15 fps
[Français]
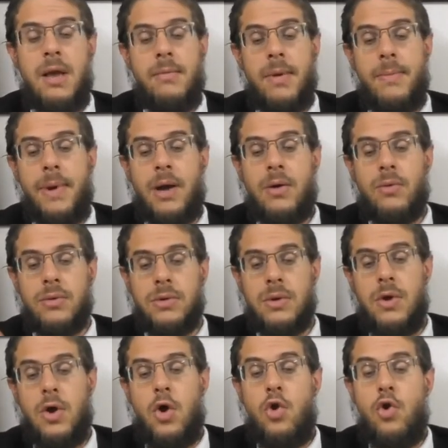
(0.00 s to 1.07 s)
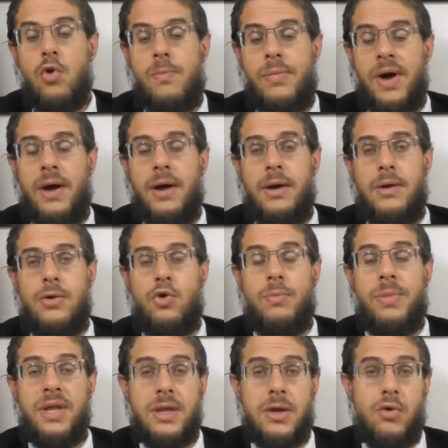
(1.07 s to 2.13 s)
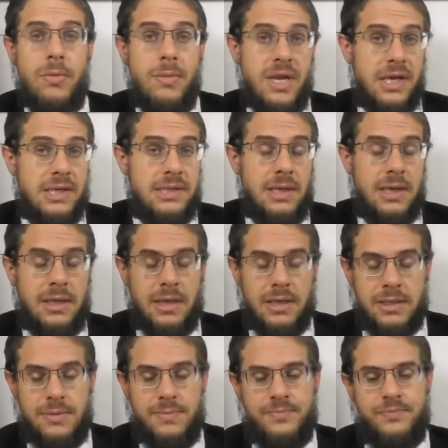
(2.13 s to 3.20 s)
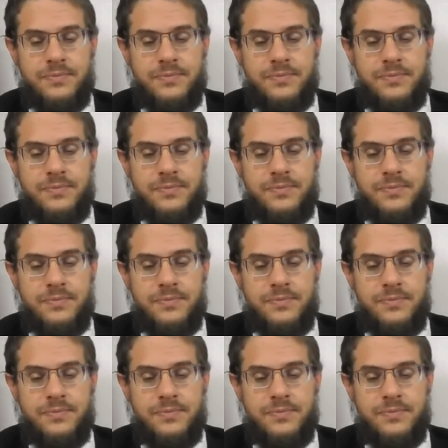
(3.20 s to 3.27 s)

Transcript: Mais par contre, le pain, le pain est resté interdit.